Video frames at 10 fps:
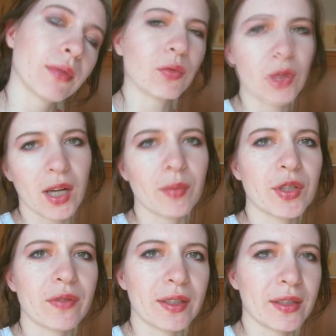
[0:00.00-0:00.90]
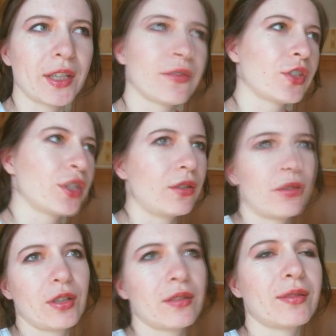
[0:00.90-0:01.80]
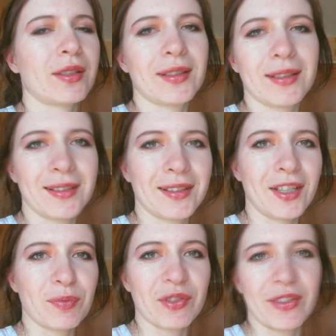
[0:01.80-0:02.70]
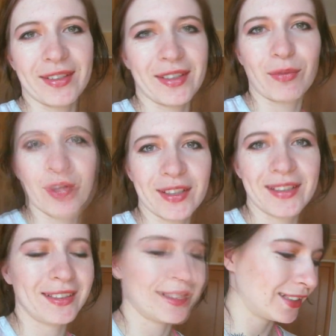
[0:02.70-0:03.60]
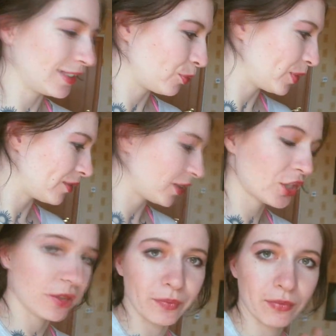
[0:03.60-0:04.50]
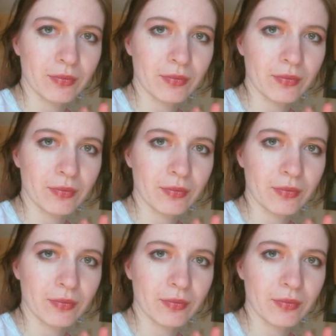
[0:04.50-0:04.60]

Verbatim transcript: Ну, такая мотивация. Нет вещей, о, надо... Есть мотивация заработать денег и купить вещи.